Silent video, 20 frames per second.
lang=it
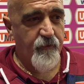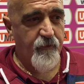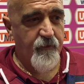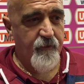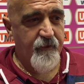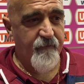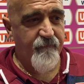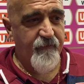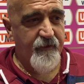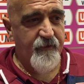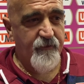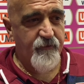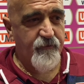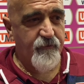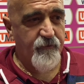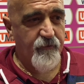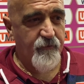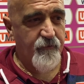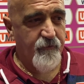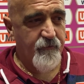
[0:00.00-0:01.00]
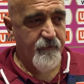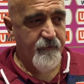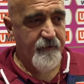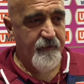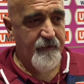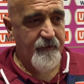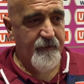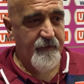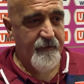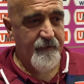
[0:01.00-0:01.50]
evento
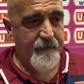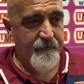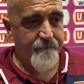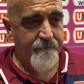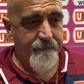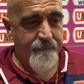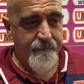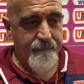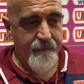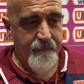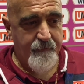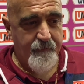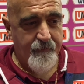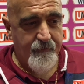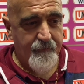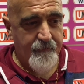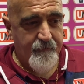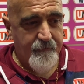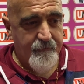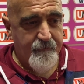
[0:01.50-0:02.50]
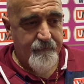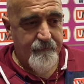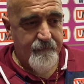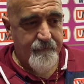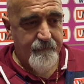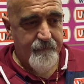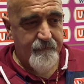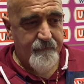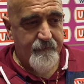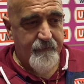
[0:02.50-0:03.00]
del,
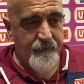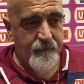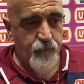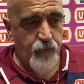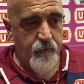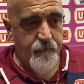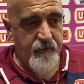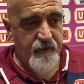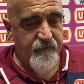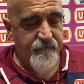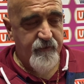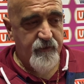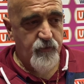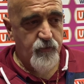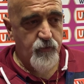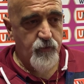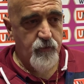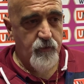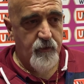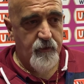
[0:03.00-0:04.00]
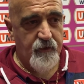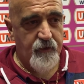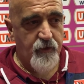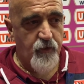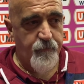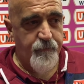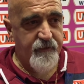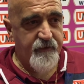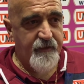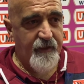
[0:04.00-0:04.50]
del, 2021, la
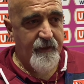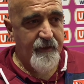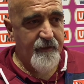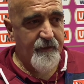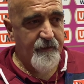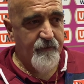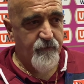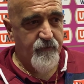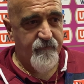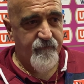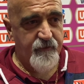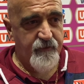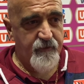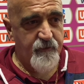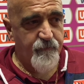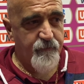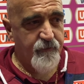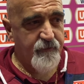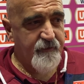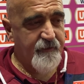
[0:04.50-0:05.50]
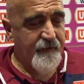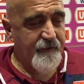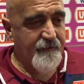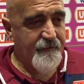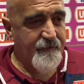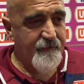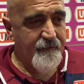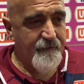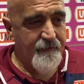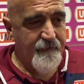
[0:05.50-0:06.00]
Coppa Italia, un evento
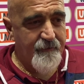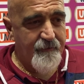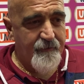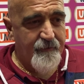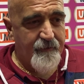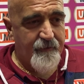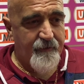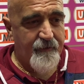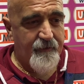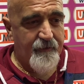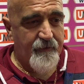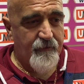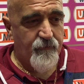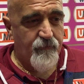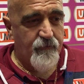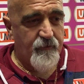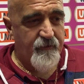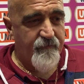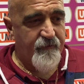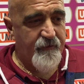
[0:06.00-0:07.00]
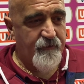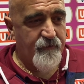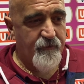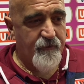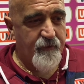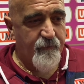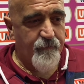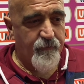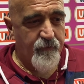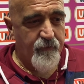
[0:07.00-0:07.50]
importante, eh, un evento
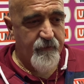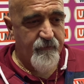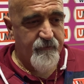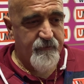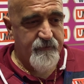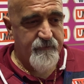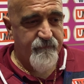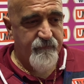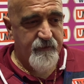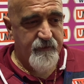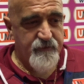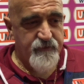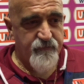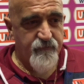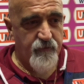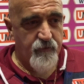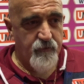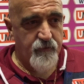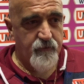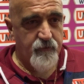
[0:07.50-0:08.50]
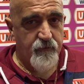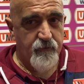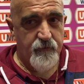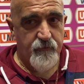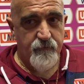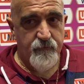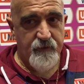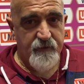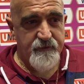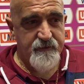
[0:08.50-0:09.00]
che poi viene svolto
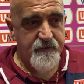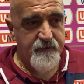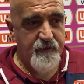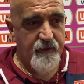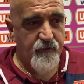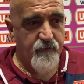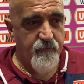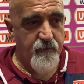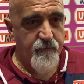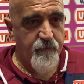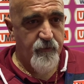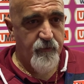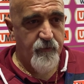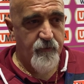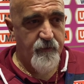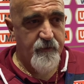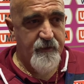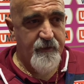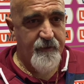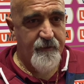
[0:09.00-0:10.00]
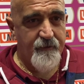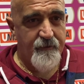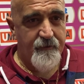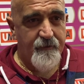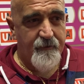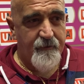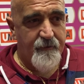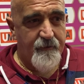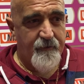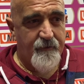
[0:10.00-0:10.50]
in una città come Bologna.
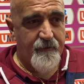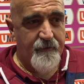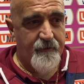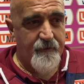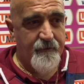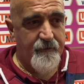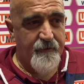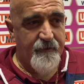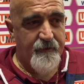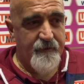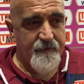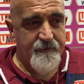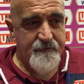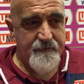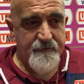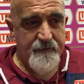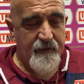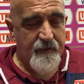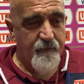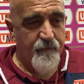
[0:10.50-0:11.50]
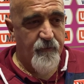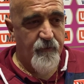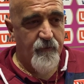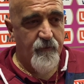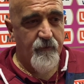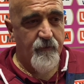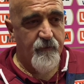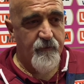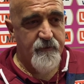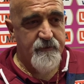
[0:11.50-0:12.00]
Eh,
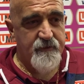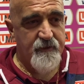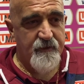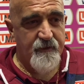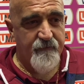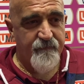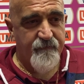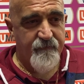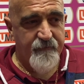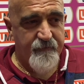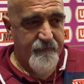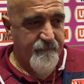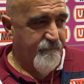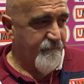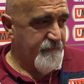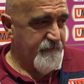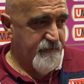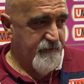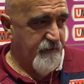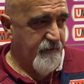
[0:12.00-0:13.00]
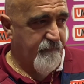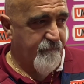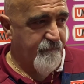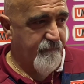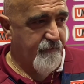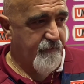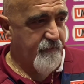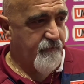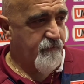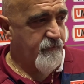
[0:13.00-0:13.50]
ringraziamo
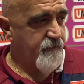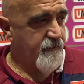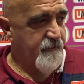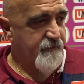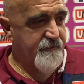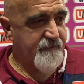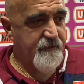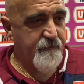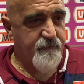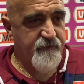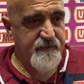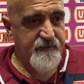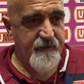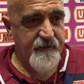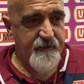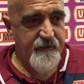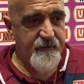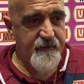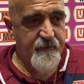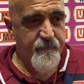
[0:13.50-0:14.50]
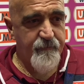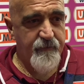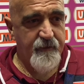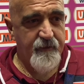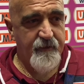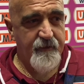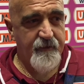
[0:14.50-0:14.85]
Segafredo, ringraziamo Zanetti per